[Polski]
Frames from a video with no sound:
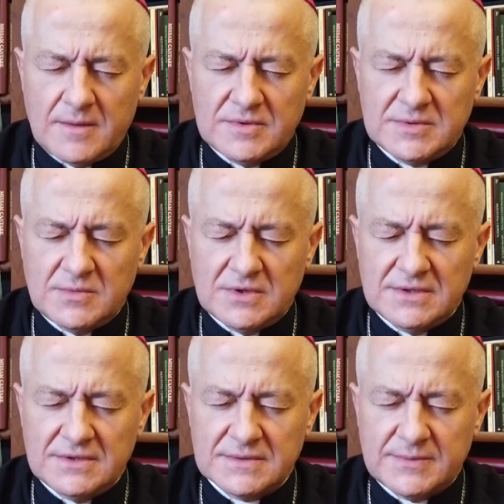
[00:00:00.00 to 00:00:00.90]
abyśmy
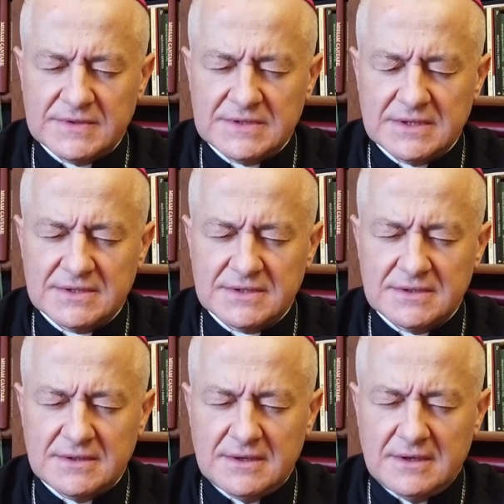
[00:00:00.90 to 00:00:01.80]
mogli
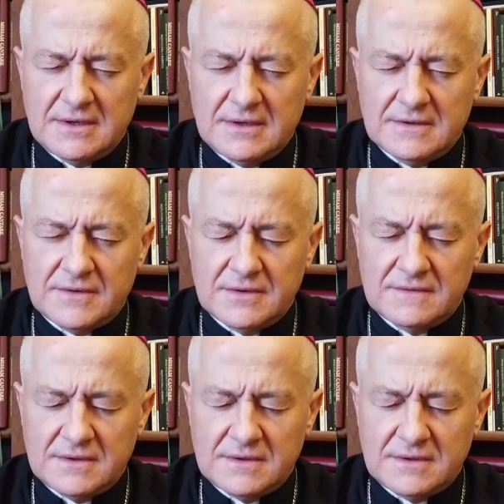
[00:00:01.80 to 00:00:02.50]
rozpoznać Twoją